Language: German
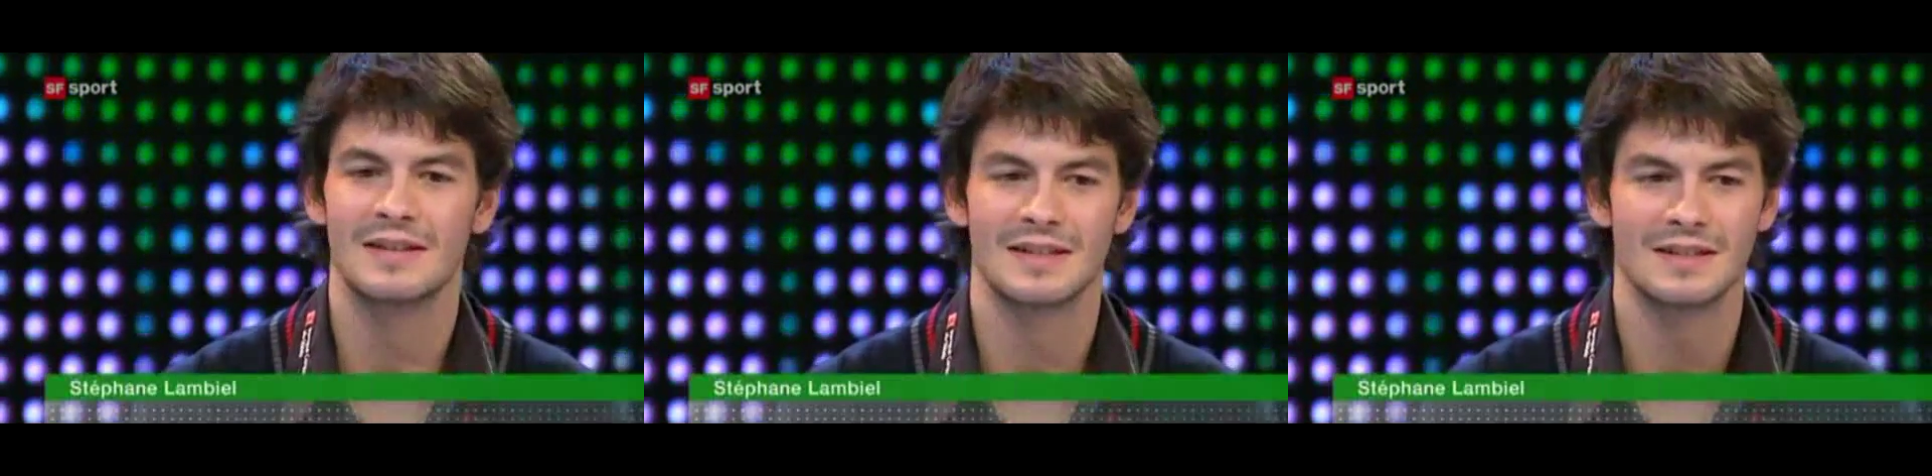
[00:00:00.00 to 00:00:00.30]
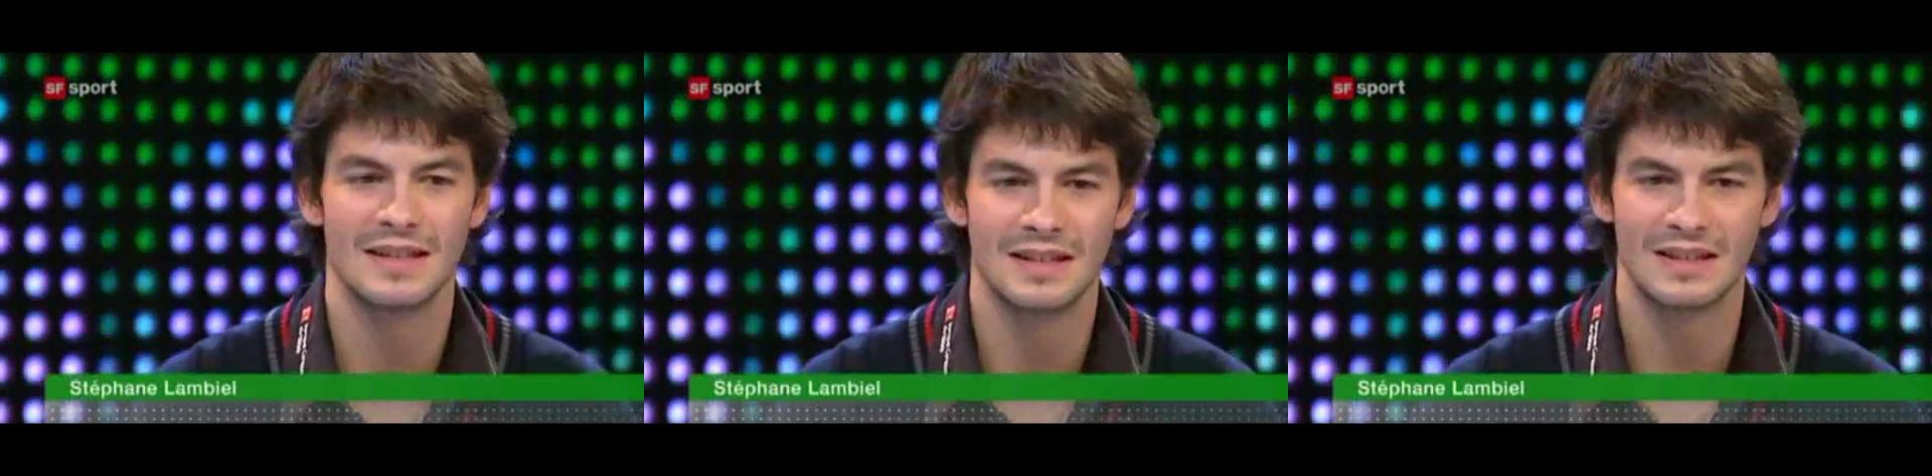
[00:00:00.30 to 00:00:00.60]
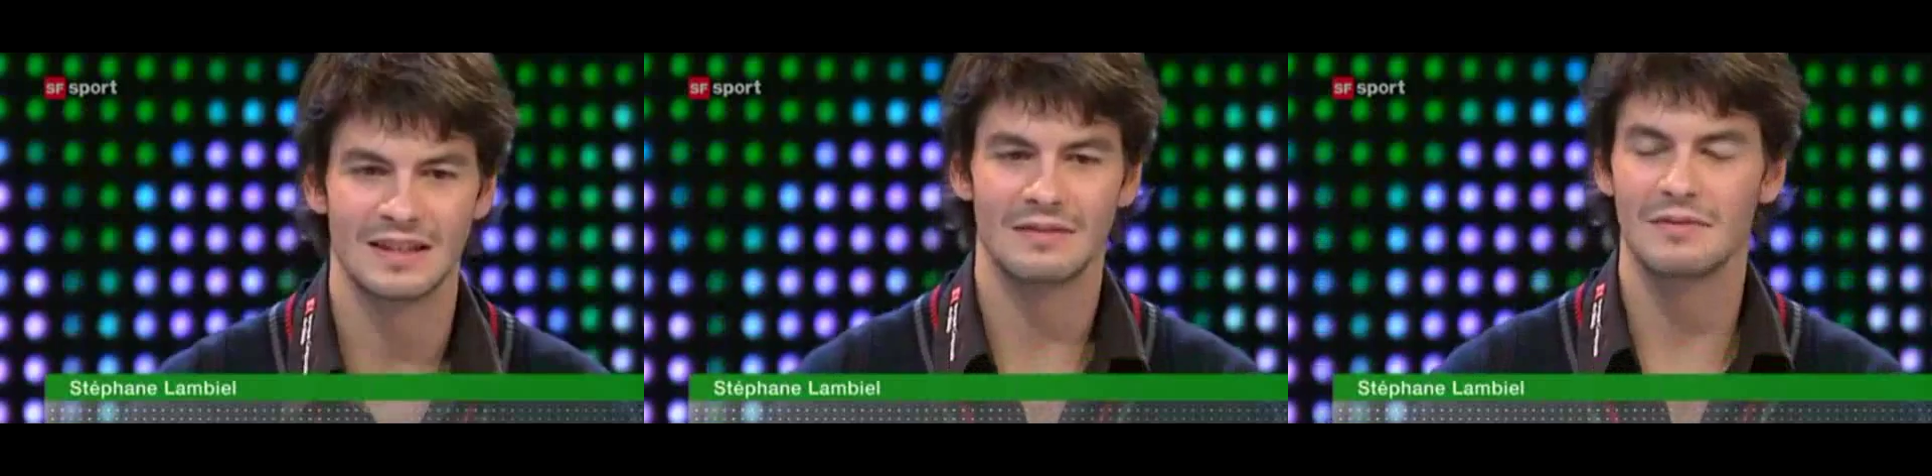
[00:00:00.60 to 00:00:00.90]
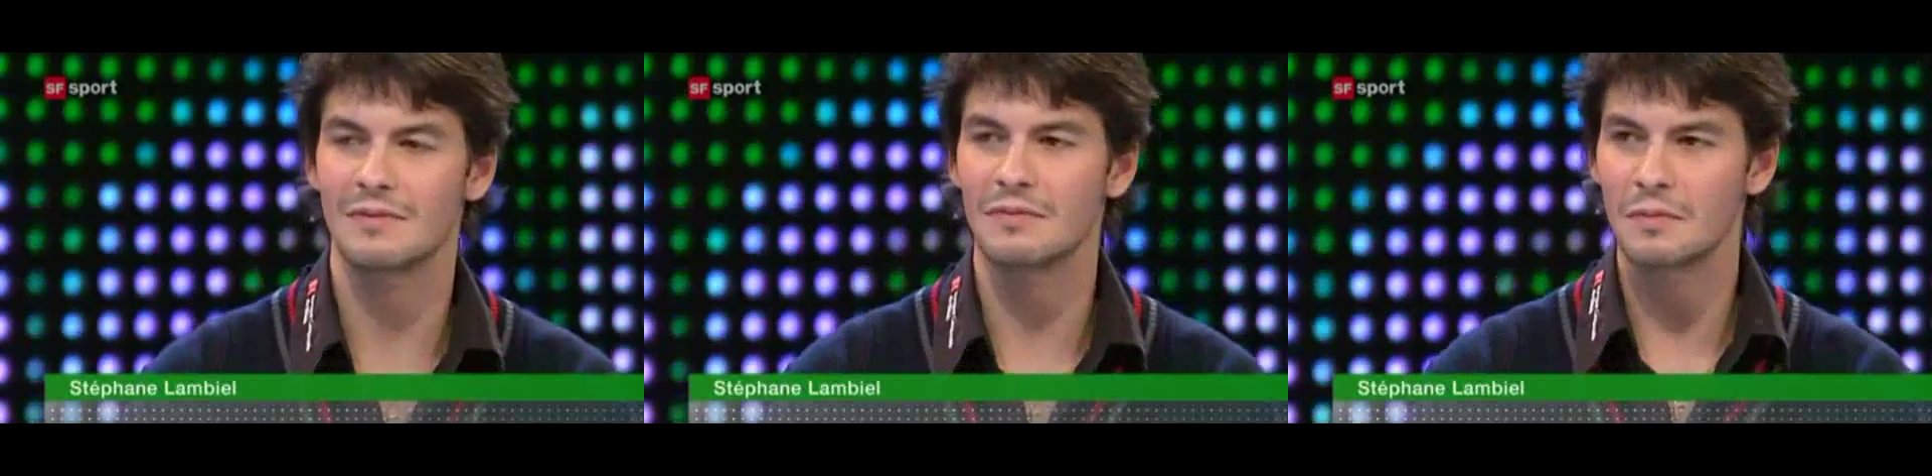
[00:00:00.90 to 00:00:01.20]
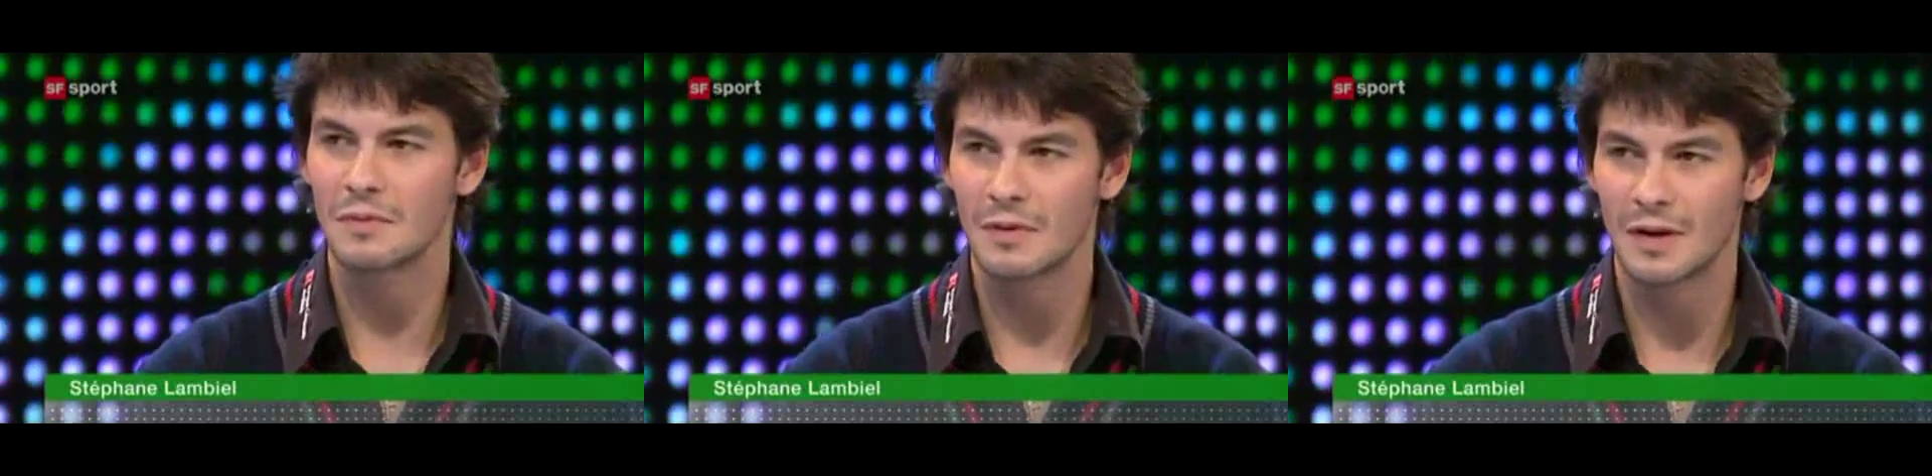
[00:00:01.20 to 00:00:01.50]
dass ich
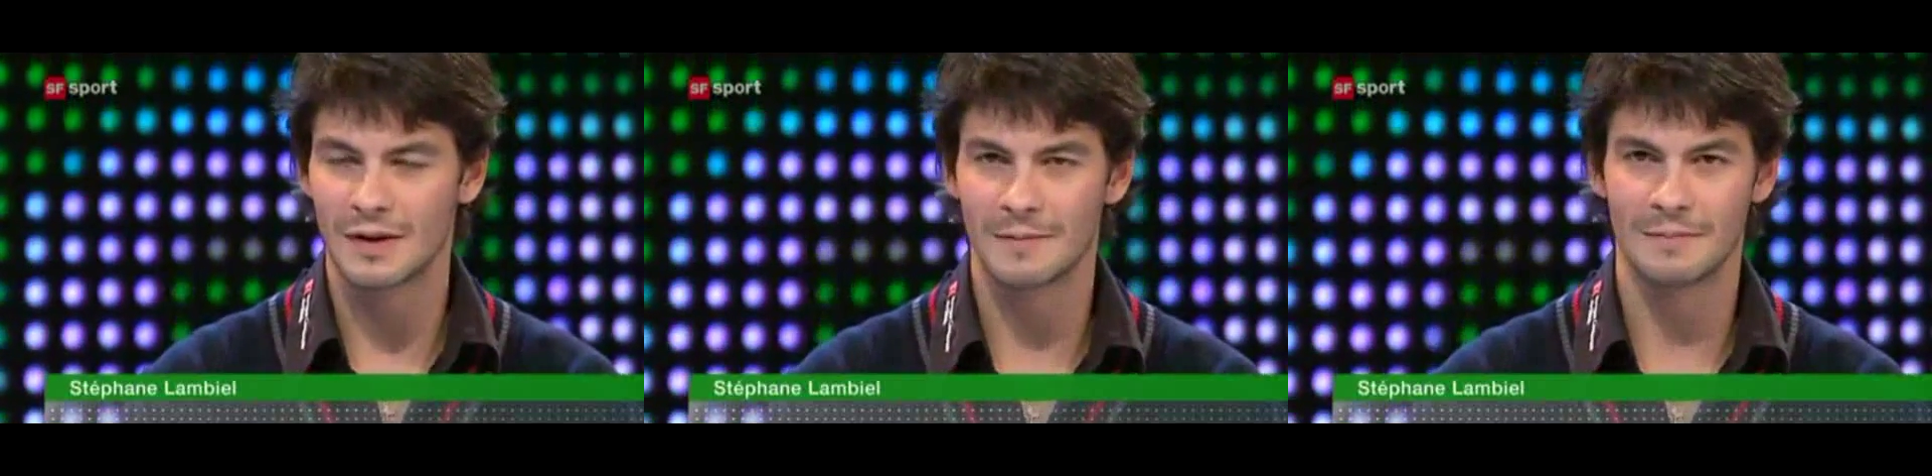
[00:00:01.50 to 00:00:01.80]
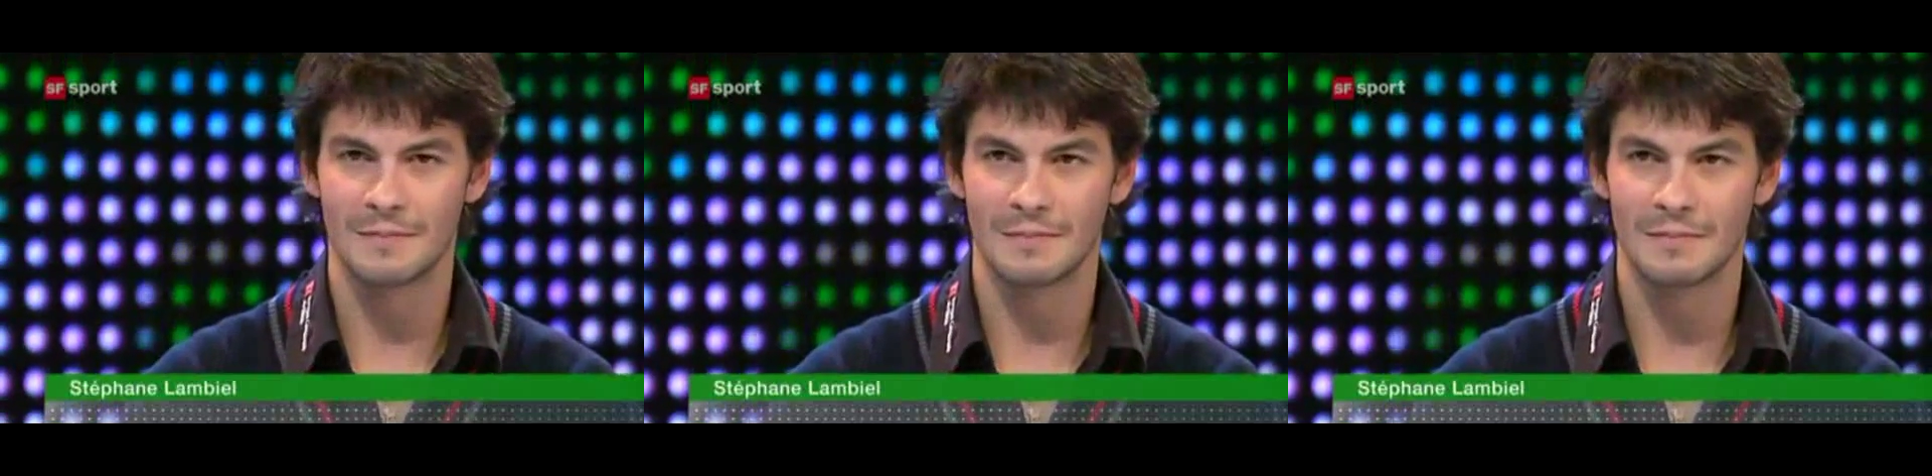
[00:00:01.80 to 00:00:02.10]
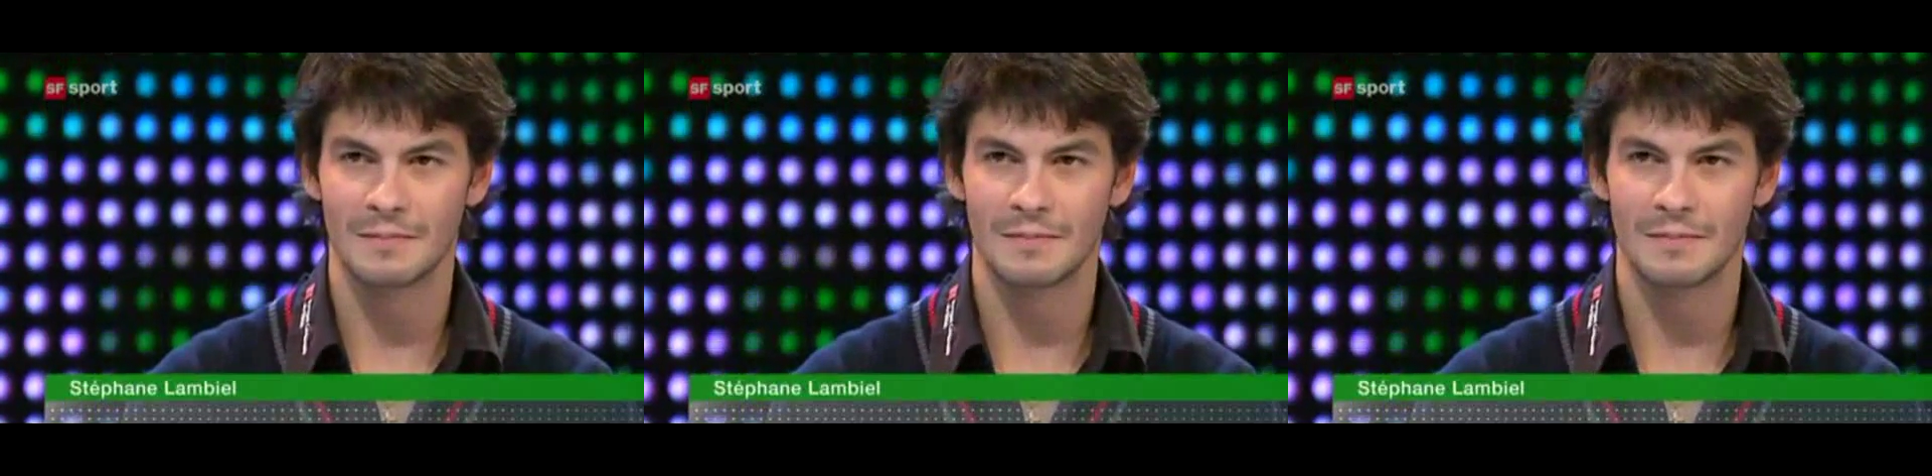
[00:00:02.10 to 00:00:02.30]
ähm,